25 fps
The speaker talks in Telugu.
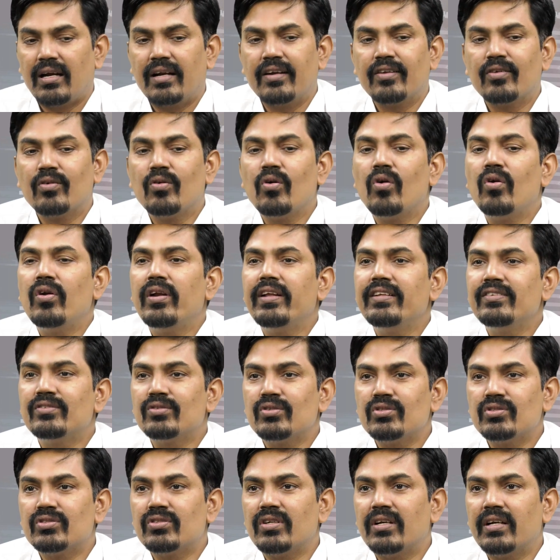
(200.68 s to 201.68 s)
అంటే గోల్డ్ని
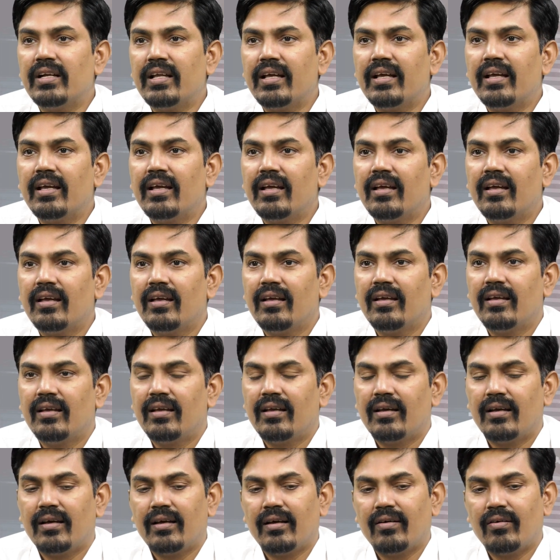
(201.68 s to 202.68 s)
చూస్తుంటే
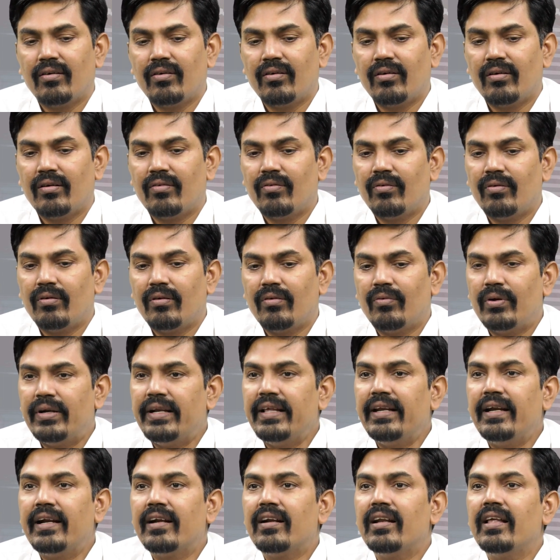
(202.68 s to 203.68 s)

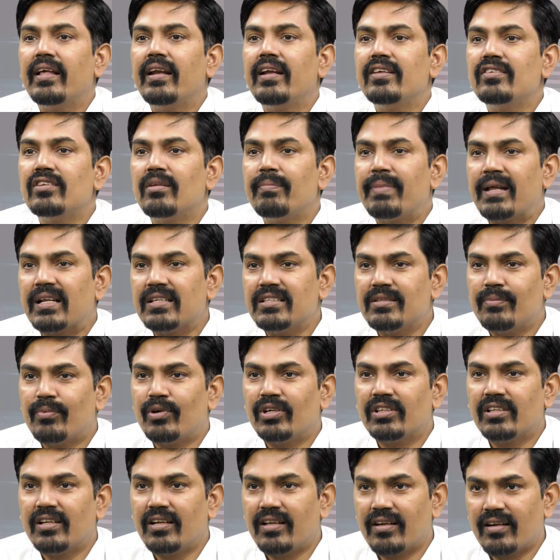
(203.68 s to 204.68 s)
వడ్డీ రేట్లు ఏ రేంజ్లో
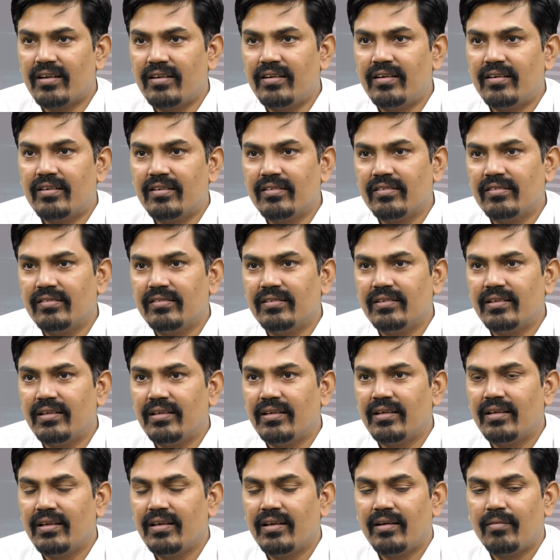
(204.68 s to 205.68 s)
పెరిగిపోతున్నారు అన్నట్టుగా ఉంది
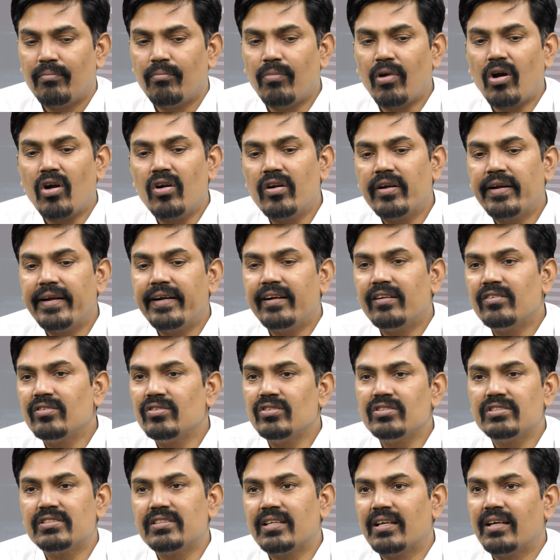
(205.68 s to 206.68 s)
బాండ్ రేట్లు
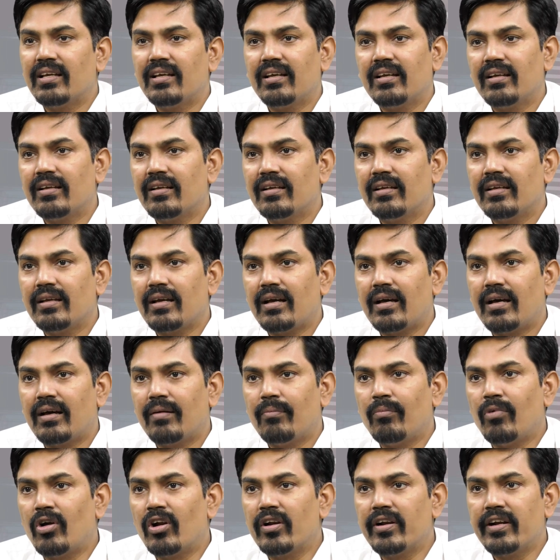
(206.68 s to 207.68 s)
చూస్తే ఆ
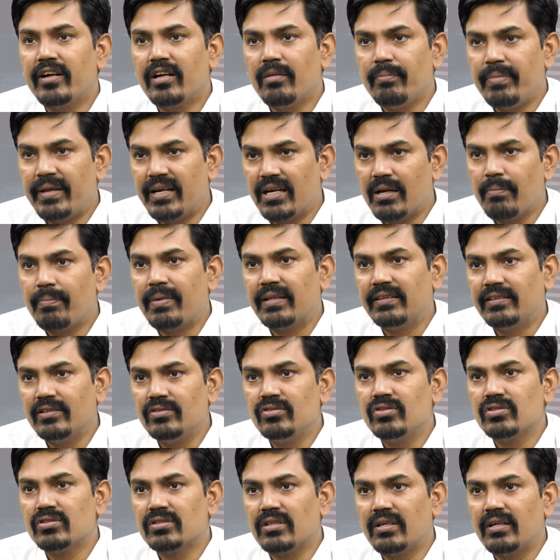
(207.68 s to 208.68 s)
బాండ్ రేట్లు పెరిగే
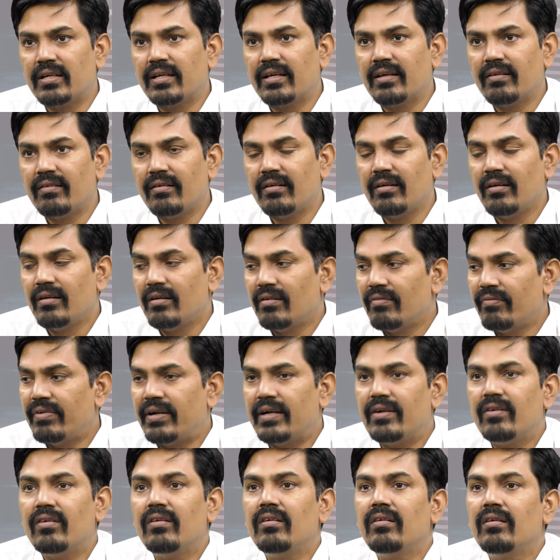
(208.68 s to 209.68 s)
పద్ధతి చూస్తుంటే
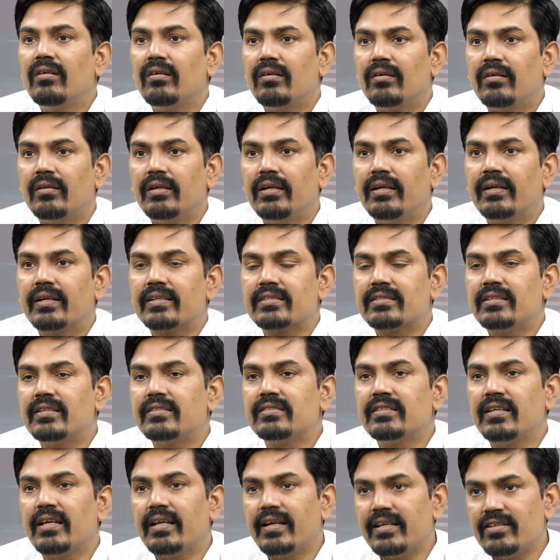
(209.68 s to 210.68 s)
పెద్దోళ్ళు ఇంట్రెస్ట్
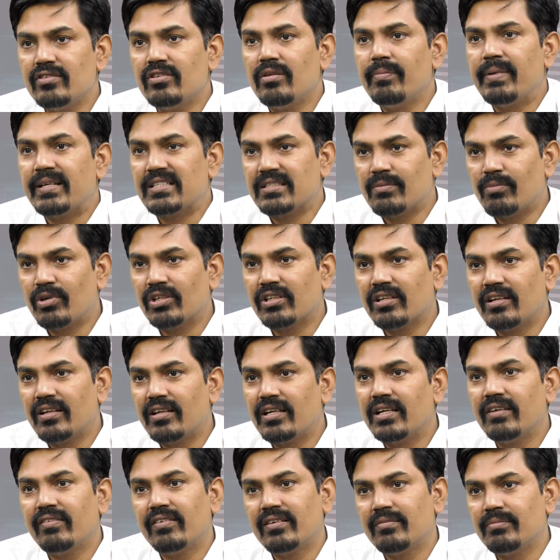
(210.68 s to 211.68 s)
రేట్స్ ఏ రేంజ్లో
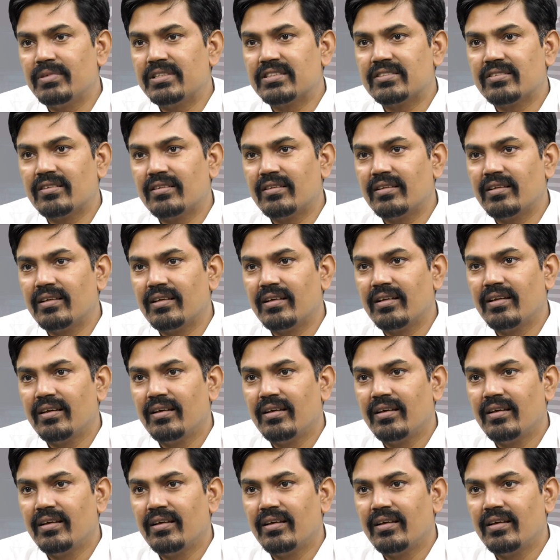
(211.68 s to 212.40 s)
పెంచబోతున్నారేమో అనిపిస్తుంది